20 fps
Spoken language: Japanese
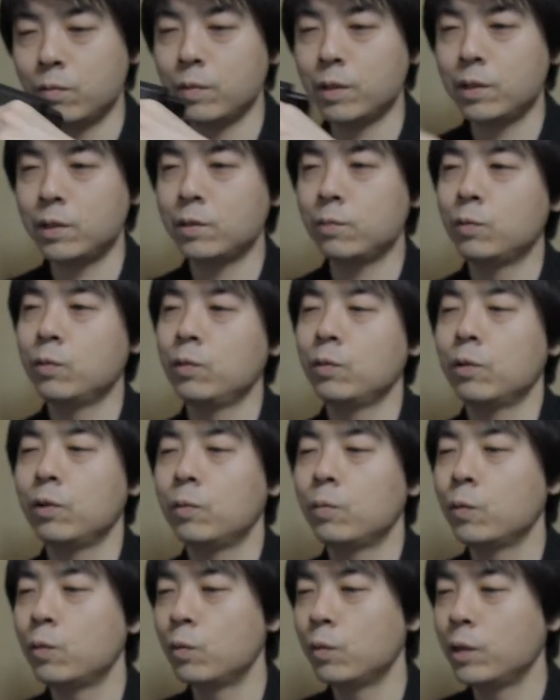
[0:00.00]
まあ、自分撮
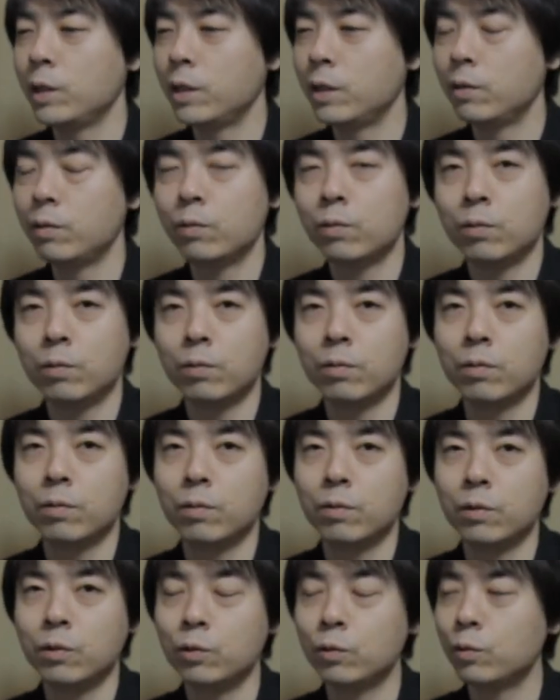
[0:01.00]
りもこうできると
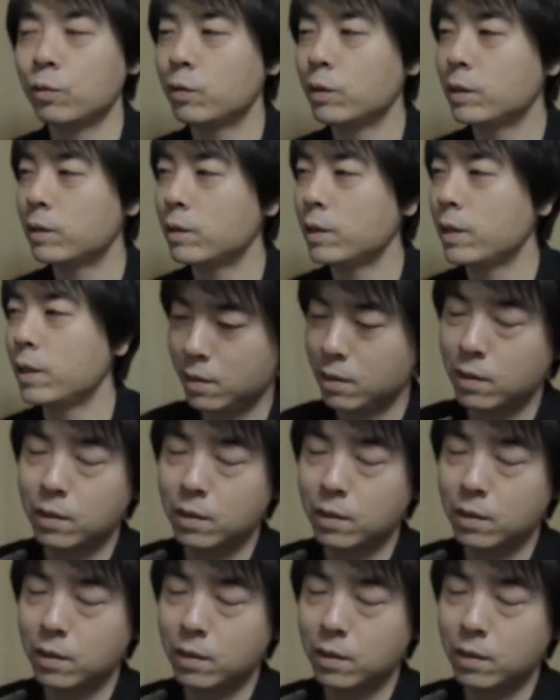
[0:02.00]
いうことですね。